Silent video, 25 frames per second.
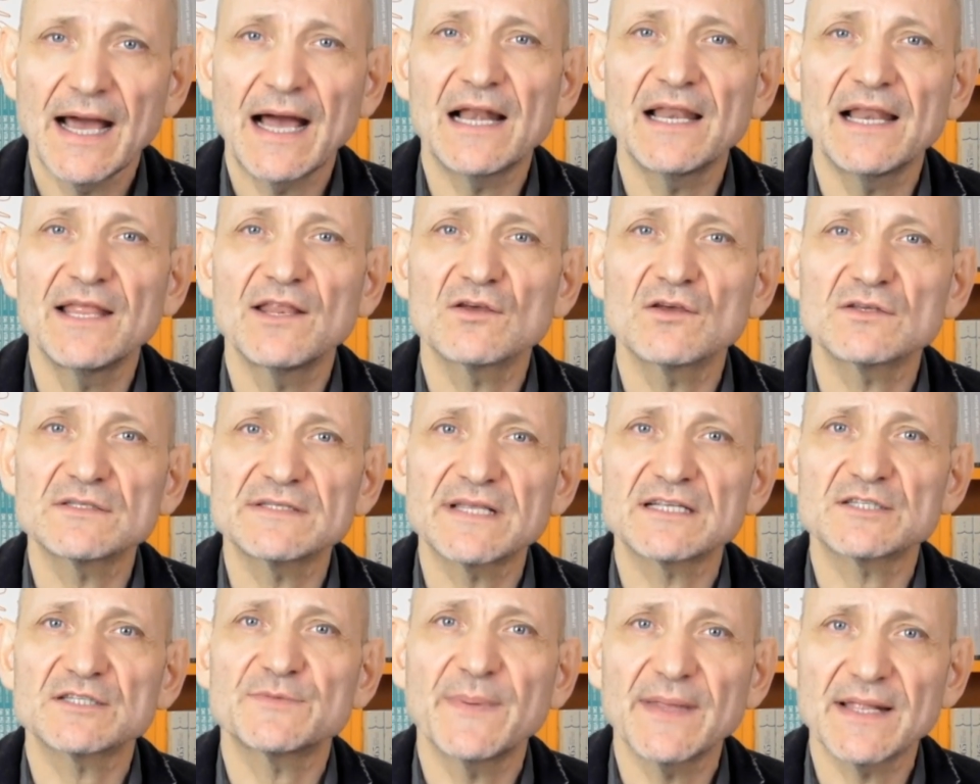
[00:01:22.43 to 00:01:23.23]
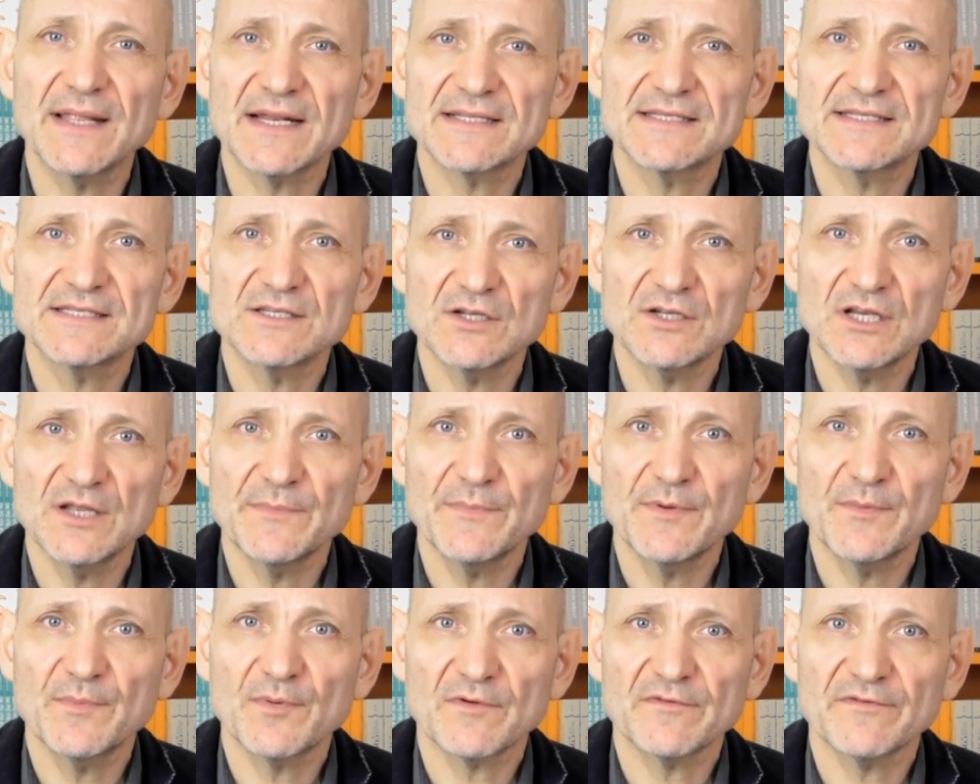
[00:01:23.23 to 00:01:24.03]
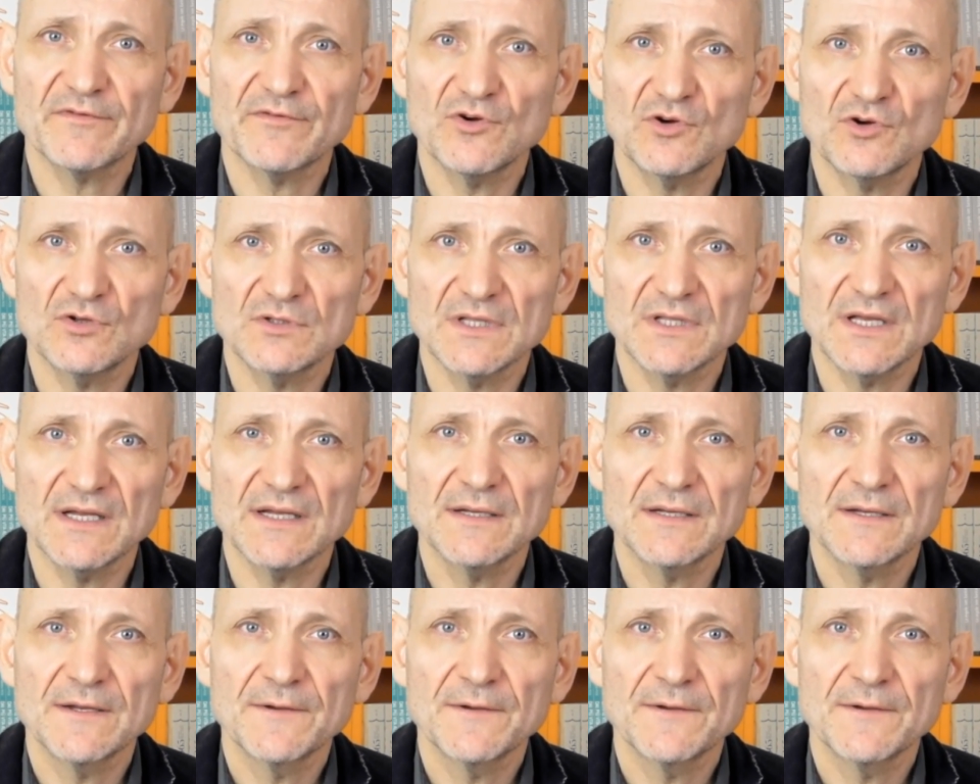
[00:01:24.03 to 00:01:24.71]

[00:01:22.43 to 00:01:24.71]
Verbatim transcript: alle nostre aspirazioni più profonde.